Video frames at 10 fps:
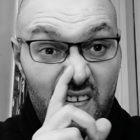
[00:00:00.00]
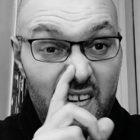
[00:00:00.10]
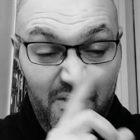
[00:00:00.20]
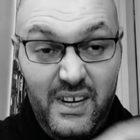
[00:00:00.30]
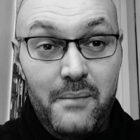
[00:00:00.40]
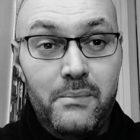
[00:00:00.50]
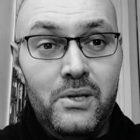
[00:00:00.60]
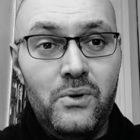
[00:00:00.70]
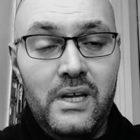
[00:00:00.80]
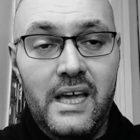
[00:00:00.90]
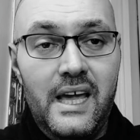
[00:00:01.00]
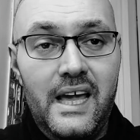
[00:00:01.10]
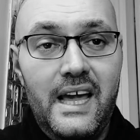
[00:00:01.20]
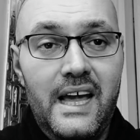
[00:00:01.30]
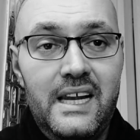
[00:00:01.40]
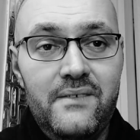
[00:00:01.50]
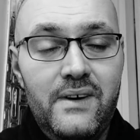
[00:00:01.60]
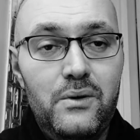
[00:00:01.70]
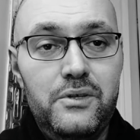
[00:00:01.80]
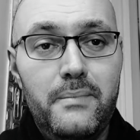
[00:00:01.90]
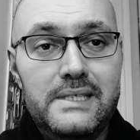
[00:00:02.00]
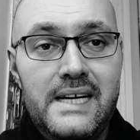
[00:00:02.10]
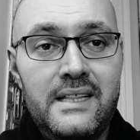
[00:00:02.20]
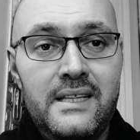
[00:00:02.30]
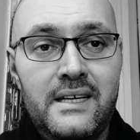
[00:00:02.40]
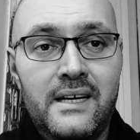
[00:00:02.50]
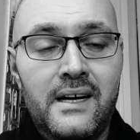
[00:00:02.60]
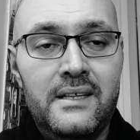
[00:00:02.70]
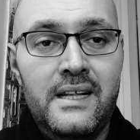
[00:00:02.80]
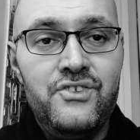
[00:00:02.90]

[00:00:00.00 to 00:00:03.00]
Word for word: è un ambito che a livello di brand la